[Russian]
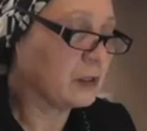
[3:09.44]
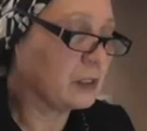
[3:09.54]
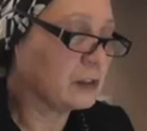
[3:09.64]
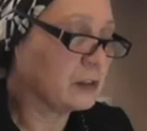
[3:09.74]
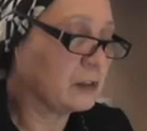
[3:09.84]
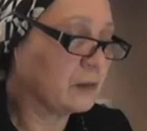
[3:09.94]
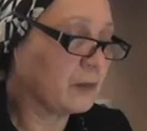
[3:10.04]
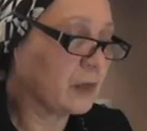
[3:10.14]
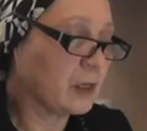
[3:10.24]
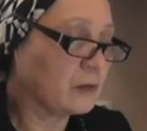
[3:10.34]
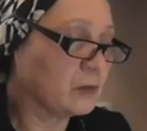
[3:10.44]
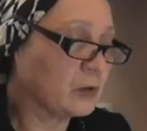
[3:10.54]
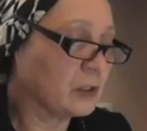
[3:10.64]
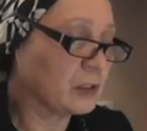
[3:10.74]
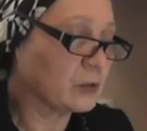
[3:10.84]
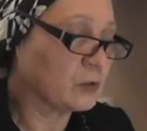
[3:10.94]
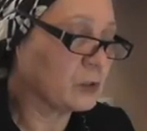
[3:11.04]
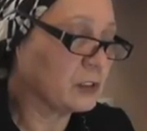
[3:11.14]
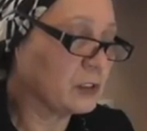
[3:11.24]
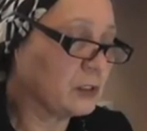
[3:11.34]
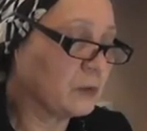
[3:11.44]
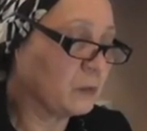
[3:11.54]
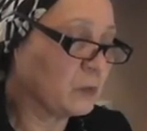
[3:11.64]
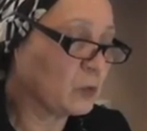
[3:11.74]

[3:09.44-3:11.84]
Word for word: даже как другие сложности,